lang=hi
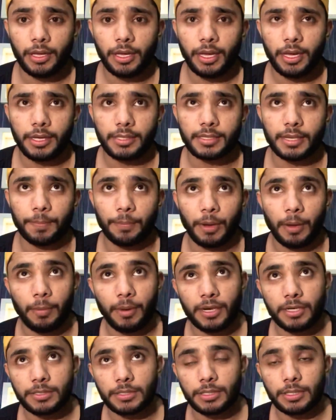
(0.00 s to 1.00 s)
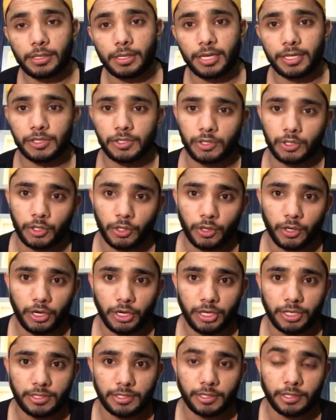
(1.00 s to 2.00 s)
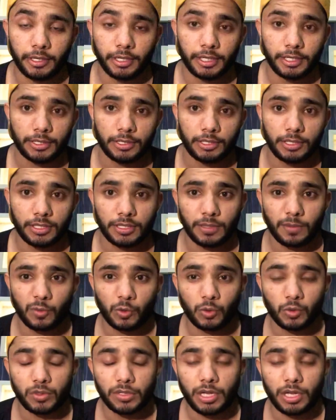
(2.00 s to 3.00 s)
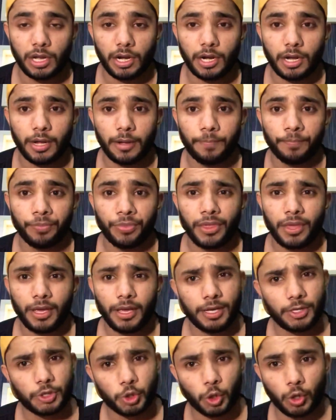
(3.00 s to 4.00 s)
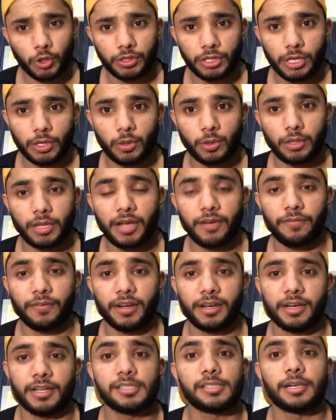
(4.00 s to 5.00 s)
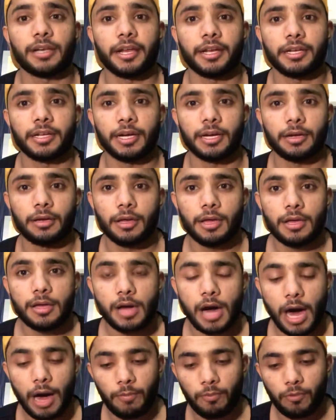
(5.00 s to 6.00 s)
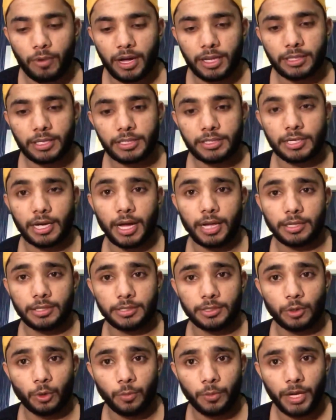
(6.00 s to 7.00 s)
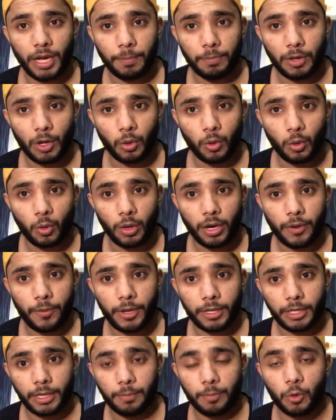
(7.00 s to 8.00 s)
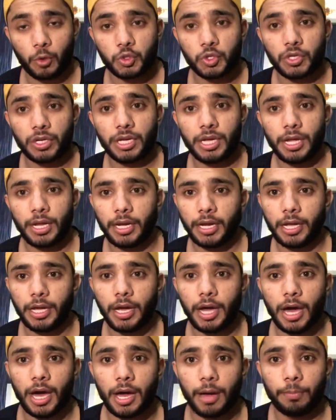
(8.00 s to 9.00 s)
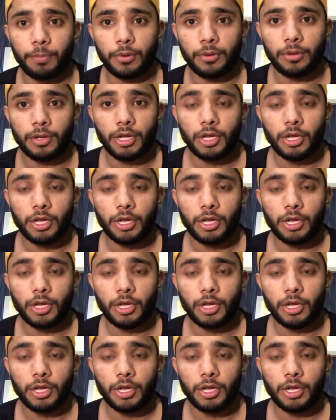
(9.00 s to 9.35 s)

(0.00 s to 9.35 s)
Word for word: ये सप्लीमेंट्स या स्टेरॉइड्स ड्रग्स ये सब यूज़ करना ये शॉर्टकट होता है फिटनेस लाइन का आप वहाँ तक जहाँ जो भी आपका गोल है वहाँ तक पहुँचने के लिए आप